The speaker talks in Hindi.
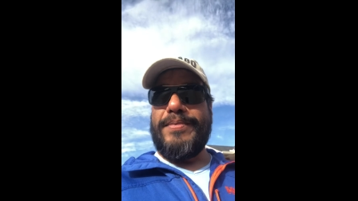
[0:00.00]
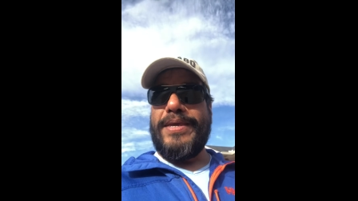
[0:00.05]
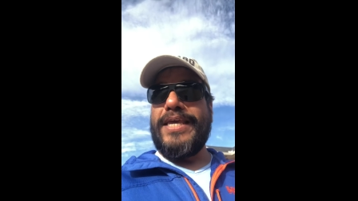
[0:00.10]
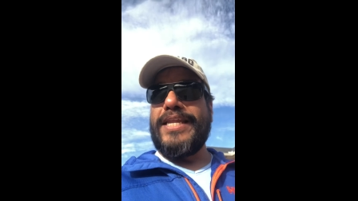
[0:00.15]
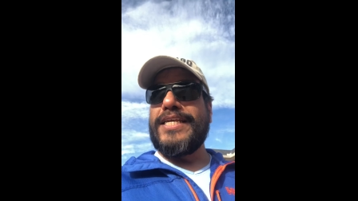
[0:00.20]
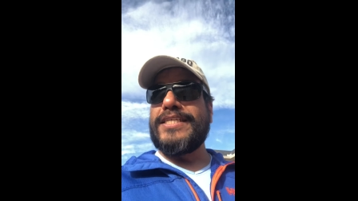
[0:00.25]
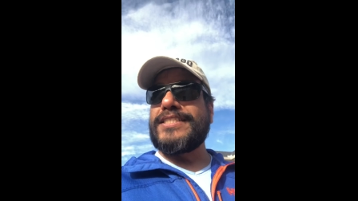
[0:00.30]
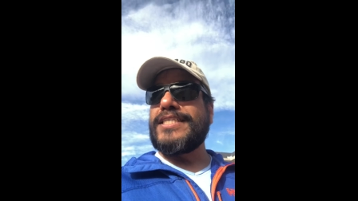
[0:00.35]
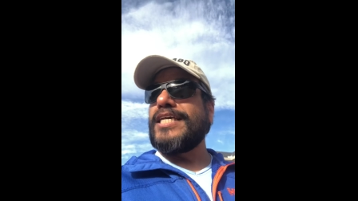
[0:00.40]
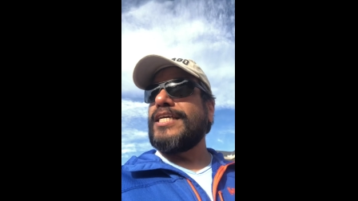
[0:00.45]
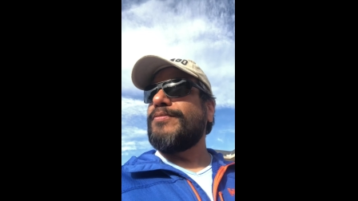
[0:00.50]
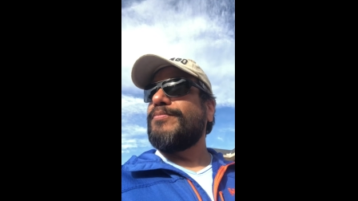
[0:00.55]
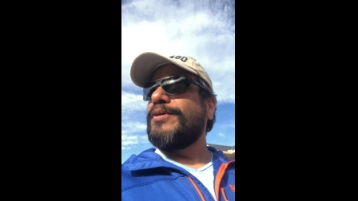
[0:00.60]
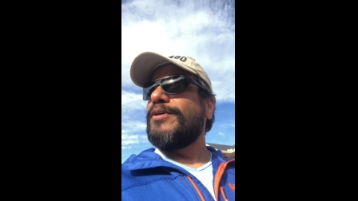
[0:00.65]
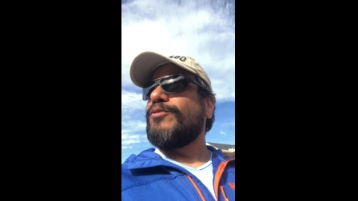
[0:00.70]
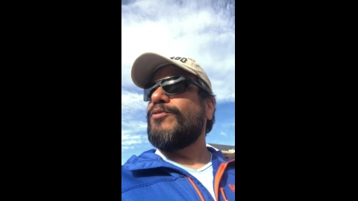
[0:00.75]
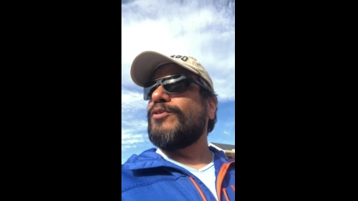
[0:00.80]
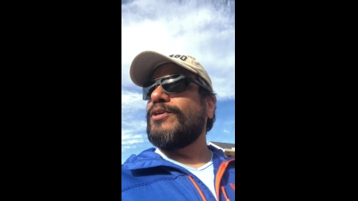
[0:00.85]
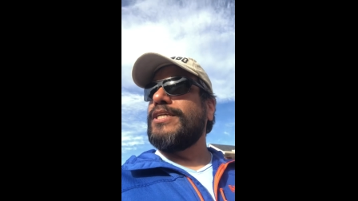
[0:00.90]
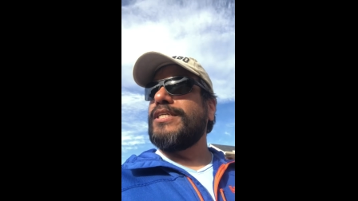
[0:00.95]
मेरे साथ
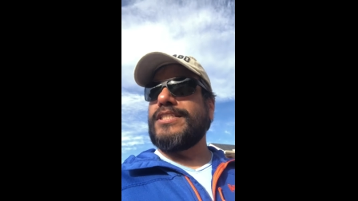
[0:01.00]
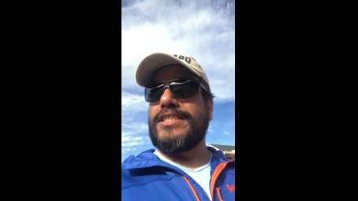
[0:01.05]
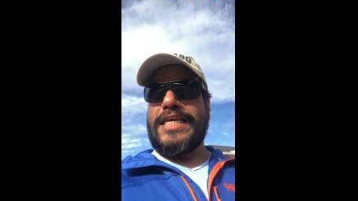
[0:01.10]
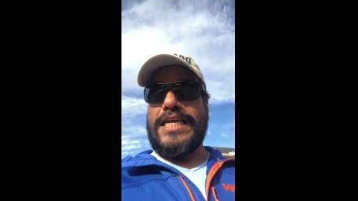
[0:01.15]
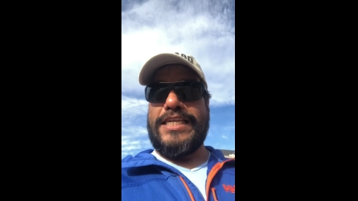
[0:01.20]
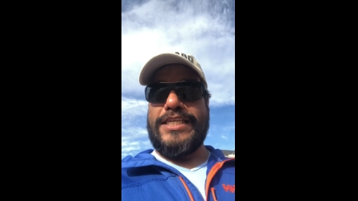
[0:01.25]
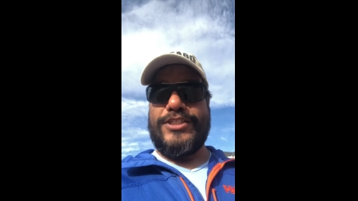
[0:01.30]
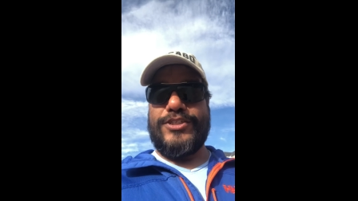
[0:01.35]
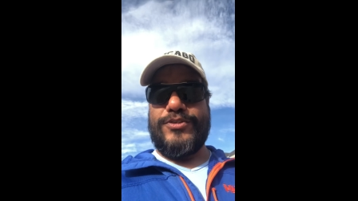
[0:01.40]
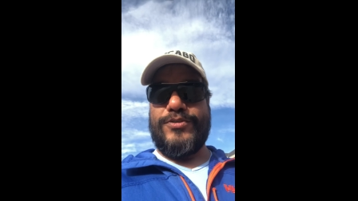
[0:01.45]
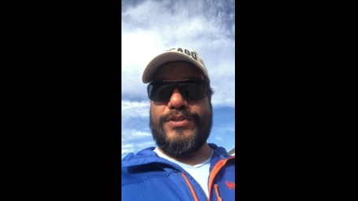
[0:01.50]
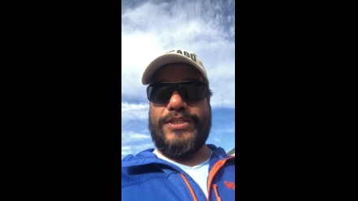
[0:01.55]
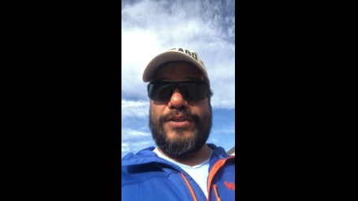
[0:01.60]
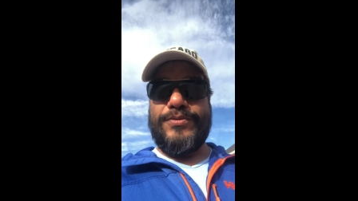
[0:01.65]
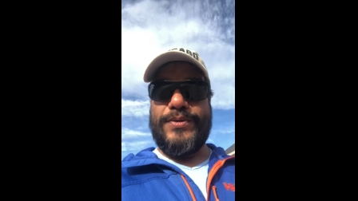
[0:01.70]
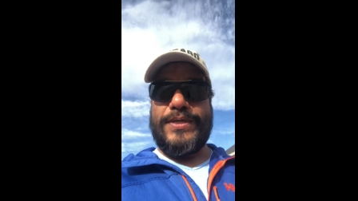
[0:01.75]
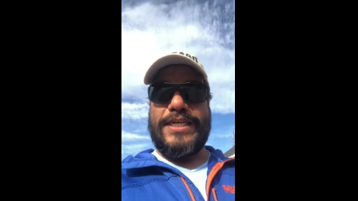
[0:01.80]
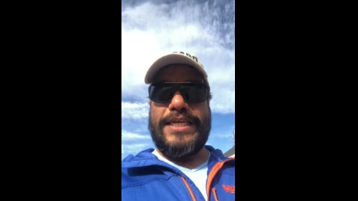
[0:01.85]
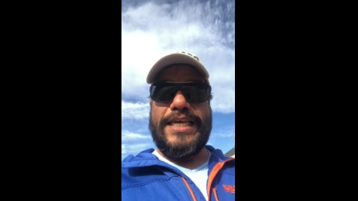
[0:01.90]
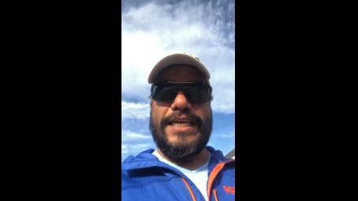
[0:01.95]
भी वही चैलेंज होने
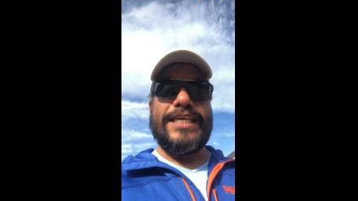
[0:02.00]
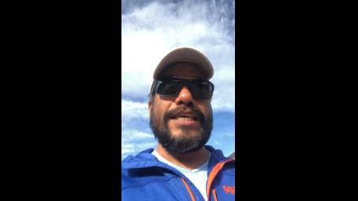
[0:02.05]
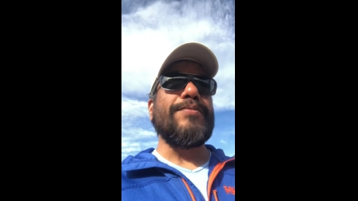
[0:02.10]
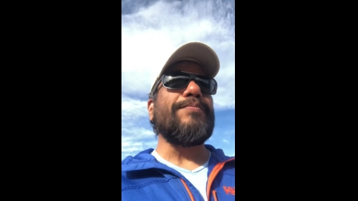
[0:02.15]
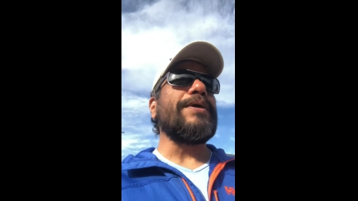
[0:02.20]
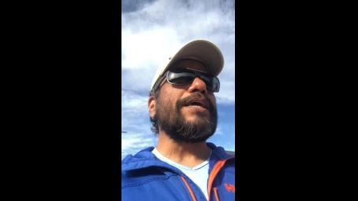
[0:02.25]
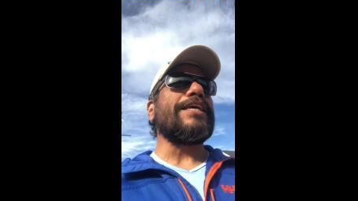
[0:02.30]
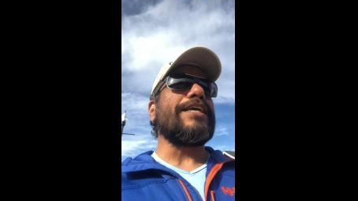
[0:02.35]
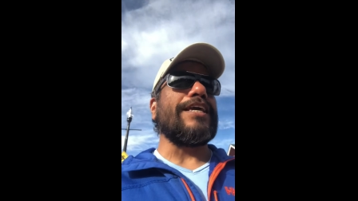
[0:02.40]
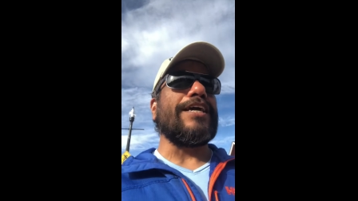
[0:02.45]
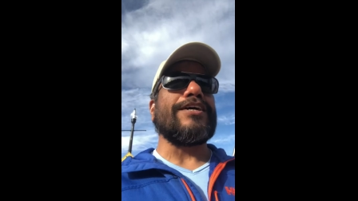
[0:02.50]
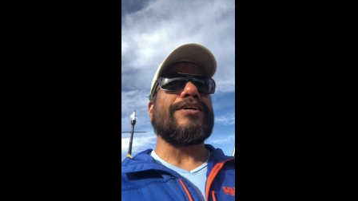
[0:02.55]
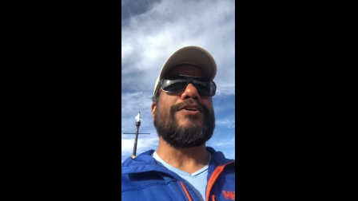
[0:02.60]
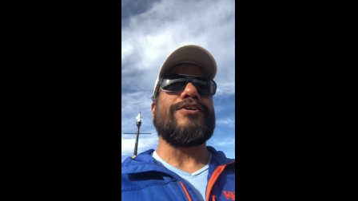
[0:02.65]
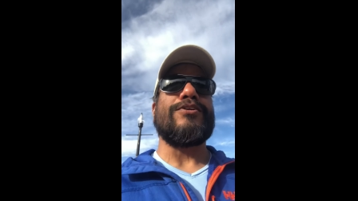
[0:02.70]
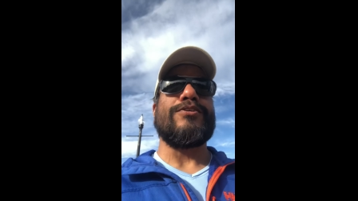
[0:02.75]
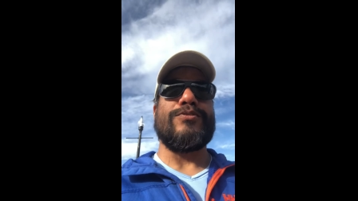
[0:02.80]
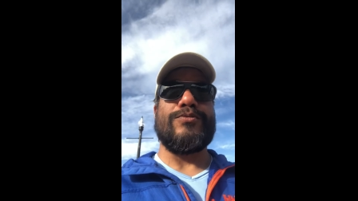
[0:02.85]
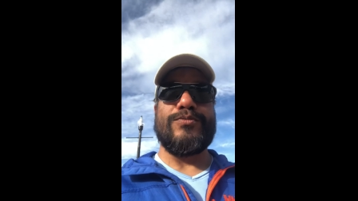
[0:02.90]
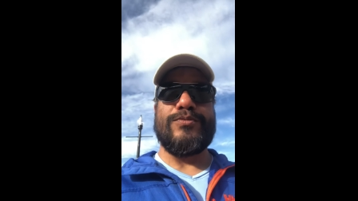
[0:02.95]
वाला है कि मैं क्या
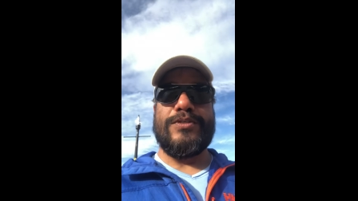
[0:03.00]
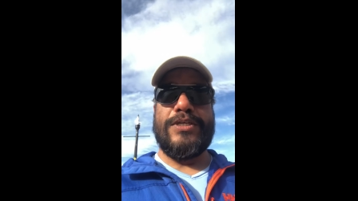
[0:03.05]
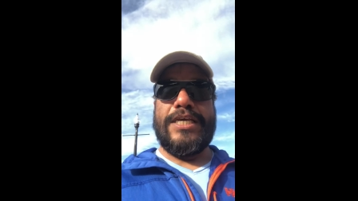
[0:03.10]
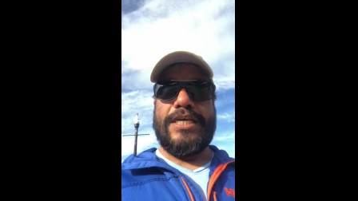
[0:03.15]
करूं